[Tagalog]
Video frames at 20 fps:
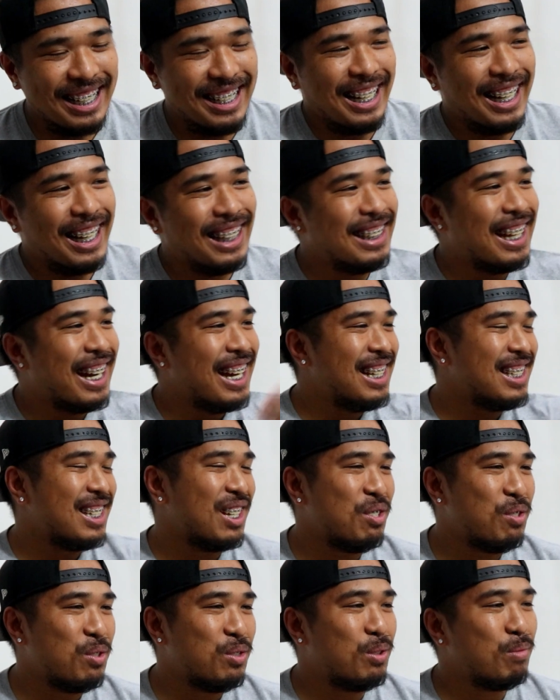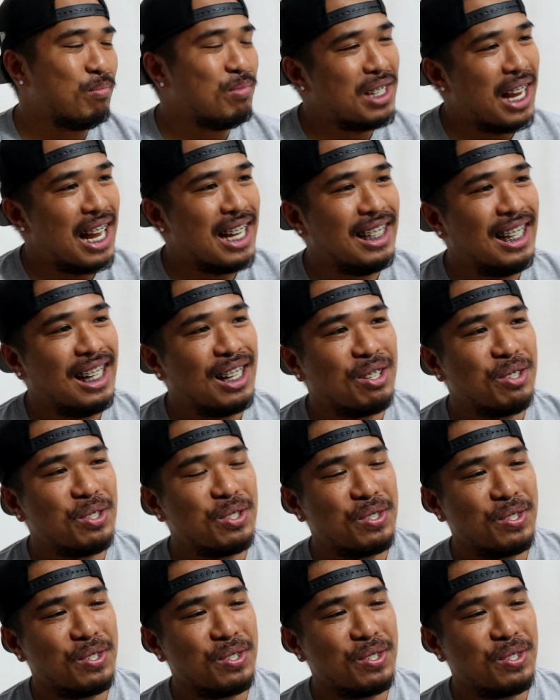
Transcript: Kasi nga dahil sa YouTube channel ko.